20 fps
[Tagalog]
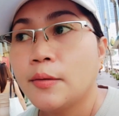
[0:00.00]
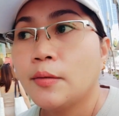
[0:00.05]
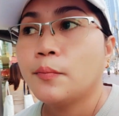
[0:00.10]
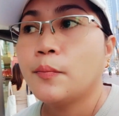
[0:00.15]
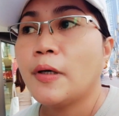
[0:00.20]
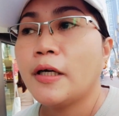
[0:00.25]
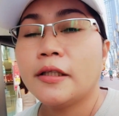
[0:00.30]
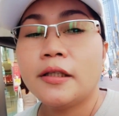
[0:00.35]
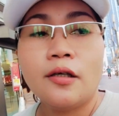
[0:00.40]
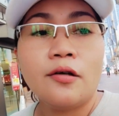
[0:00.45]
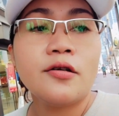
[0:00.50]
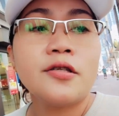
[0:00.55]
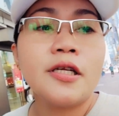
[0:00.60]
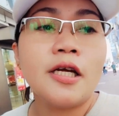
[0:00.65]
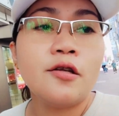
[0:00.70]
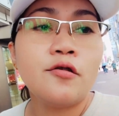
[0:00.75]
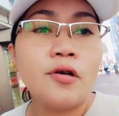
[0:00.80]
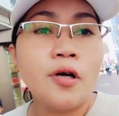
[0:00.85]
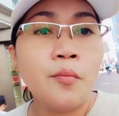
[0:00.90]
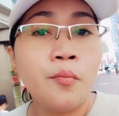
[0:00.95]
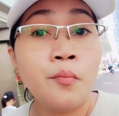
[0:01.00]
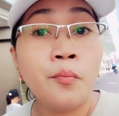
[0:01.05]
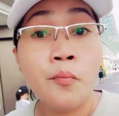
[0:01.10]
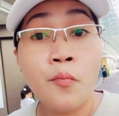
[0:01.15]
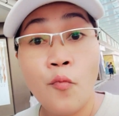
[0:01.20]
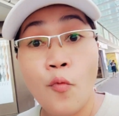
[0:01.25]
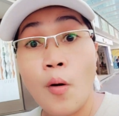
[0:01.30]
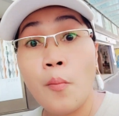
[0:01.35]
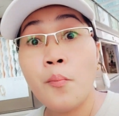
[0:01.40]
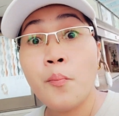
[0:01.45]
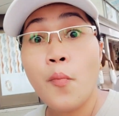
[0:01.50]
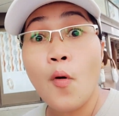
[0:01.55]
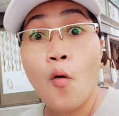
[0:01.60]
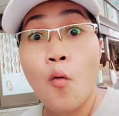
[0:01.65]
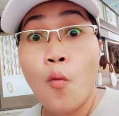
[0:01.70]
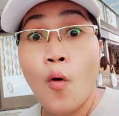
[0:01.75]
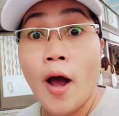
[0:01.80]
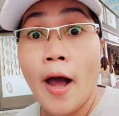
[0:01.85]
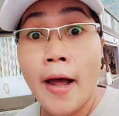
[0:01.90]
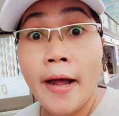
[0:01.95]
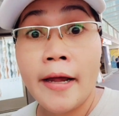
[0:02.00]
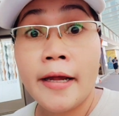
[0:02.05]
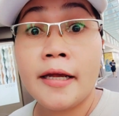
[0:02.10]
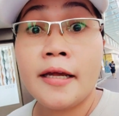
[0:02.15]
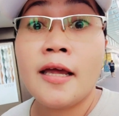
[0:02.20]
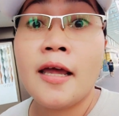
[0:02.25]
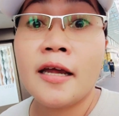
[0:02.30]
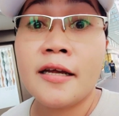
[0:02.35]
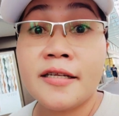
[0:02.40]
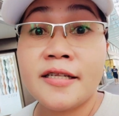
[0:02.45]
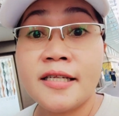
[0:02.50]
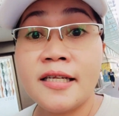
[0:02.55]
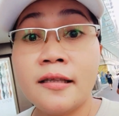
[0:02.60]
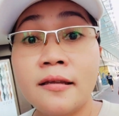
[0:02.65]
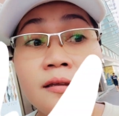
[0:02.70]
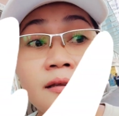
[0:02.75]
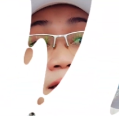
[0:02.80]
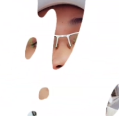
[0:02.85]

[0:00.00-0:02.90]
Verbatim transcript: kahit ako sa inyo ang Wampowa, exit D.